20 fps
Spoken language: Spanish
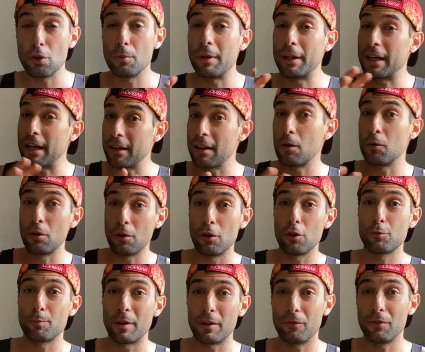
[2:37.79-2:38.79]
sobre cada uno de
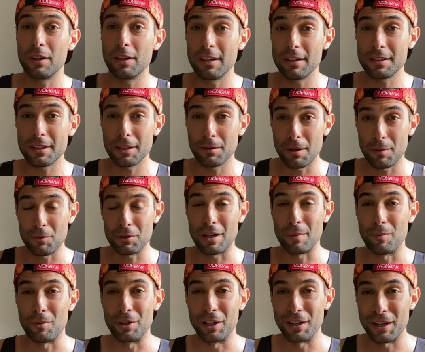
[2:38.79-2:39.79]
los perfiles que vamos
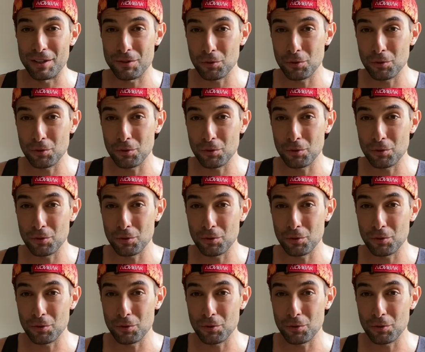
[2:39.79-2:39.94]
a poner a